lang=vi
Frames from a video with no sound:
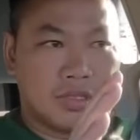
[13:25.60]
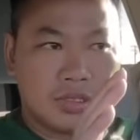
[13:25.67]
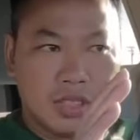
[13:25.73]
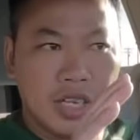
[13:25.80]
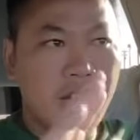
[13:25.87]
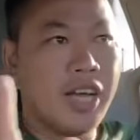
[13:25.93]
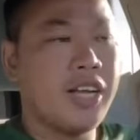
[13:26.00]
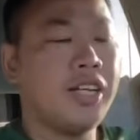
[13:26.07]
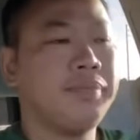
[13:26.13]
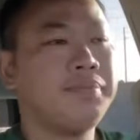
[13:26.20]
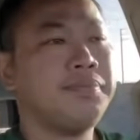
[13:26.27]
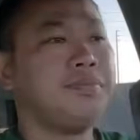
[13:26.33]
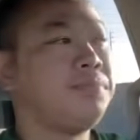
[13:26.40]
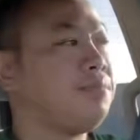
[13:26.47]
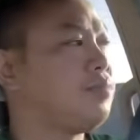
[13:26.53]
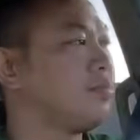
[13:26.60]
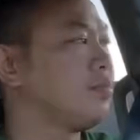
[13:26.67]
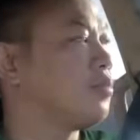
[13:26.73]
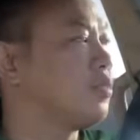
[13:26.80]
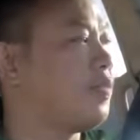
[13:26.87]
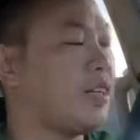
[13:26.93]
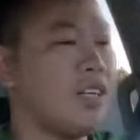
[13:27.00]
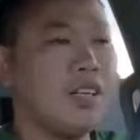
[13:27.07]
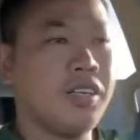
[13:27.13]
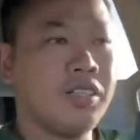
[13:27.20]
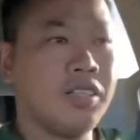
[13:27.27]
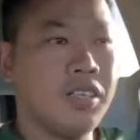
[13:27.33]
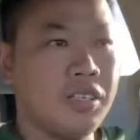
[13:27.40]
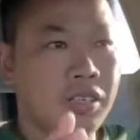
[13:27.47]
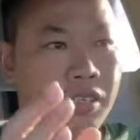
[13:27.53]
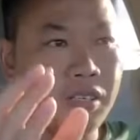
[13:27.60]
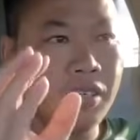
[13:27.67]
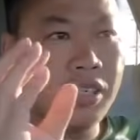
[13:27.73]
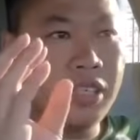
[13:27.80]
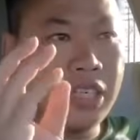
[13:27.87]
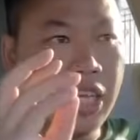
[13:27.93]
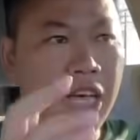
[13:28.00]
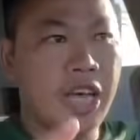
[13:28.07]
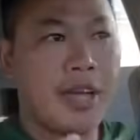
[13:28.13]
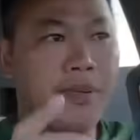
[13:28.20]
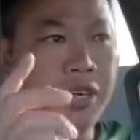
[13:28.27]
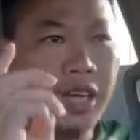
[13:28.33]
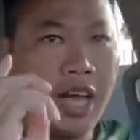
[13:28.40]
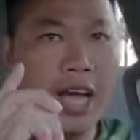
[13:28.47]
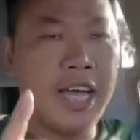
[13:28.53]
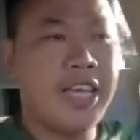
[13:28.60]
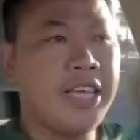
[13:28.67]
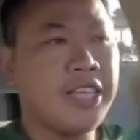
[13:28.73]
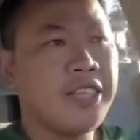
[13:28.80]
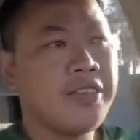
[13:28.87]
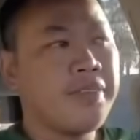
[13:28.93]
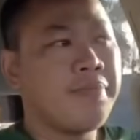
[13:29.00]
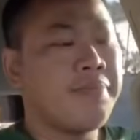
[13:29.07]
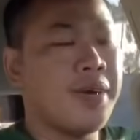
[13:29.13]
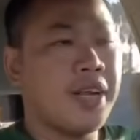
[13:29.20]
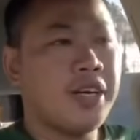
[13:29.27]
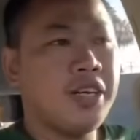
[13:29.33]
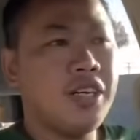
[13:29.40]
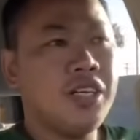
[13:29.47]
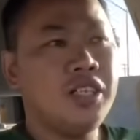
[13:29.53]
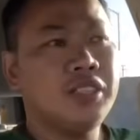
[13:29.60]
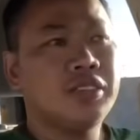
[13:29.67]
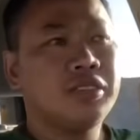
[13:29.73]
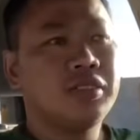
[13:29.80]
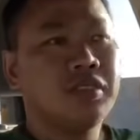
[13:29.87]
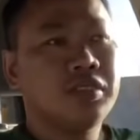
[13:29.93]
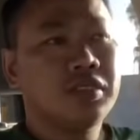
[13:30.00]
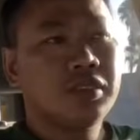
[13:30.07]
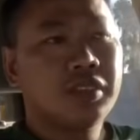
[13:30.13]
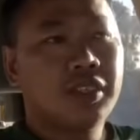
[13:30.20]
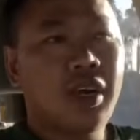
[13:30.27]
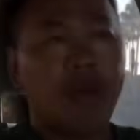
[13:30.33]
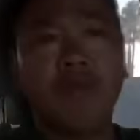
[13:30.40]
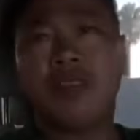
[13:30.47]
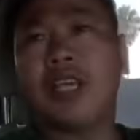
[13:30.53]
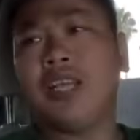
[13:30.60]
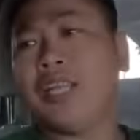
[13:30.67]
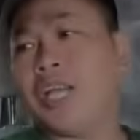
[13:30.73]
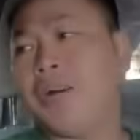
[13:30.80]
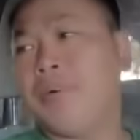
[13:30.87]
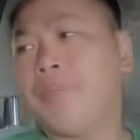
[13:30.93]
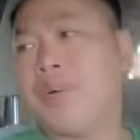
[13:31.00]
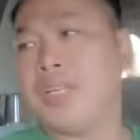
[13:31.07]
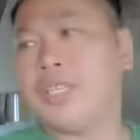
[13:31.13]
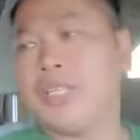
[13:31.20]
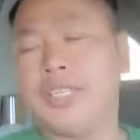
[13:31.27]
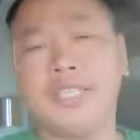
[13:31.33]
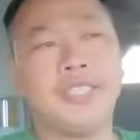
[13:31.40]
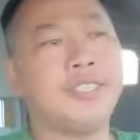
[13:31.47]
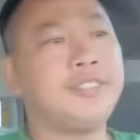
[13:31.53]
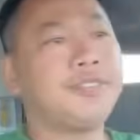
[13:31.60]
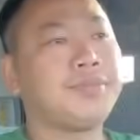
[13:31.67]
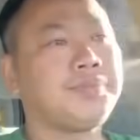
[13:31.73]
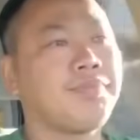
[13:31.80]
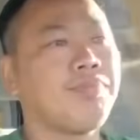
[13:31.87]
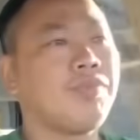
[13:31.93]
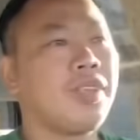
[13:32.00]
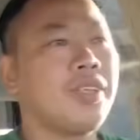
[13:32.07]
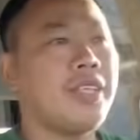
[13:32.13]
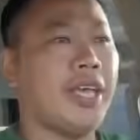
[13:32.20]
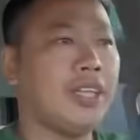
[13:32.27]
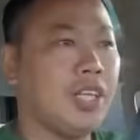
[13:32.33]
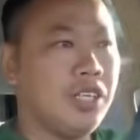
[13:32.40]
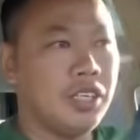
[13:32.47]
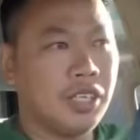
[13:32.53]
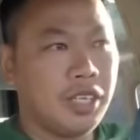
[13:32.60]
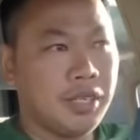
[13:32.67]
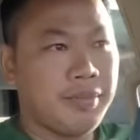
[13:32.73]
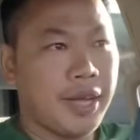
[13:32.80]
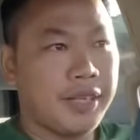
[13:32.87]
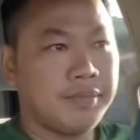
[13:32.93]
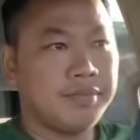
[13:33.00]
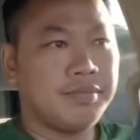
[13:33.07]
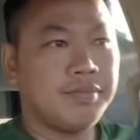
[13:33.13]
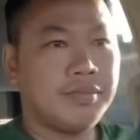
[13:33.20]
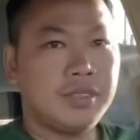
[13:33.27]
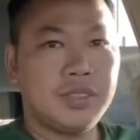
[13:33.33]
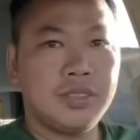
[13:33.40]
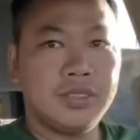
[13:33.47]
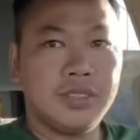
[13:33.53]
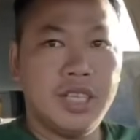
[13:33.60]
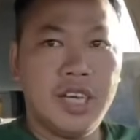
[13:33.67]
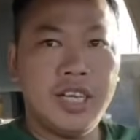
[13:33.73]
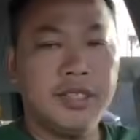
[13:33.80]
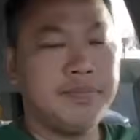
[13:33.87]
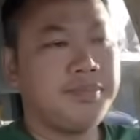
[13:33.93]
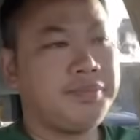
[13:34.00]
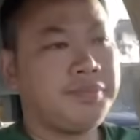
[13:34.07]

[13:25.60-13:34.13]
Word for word: nó ghê lắm phải nói là nó nó ghê và nó hay mà nó không thể nào mà mình à, giải thích được các bạn ghê lắm